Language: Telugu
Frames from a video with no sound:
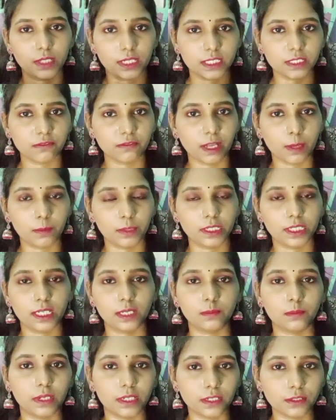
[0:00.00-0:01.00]
డ్రెస్
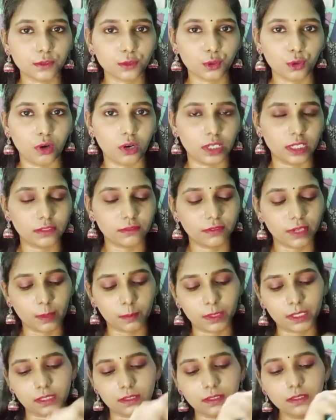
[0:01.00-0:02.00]
ఫ్యాబ్రిక్ అనమాట సో కాటన్
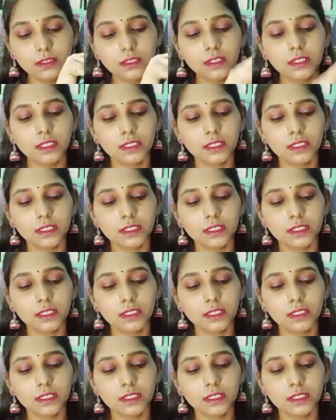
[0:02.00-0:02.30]
ఫ్యాబ్రిక్